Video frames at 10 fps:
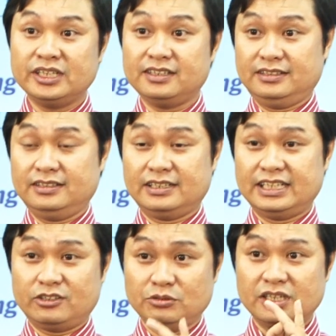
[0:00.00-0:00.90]
chức
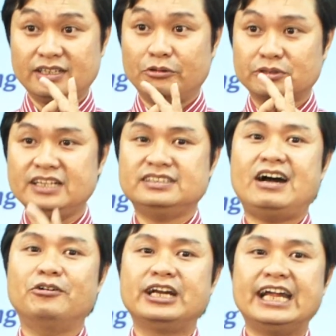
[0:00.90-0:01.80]
cái tổ chức đầu tiên xã
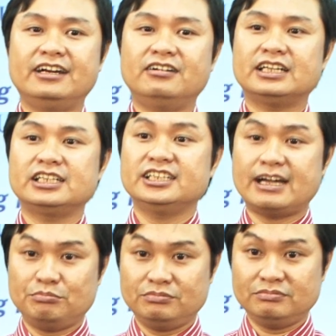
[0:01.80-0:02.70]
hội này đó là thị tộc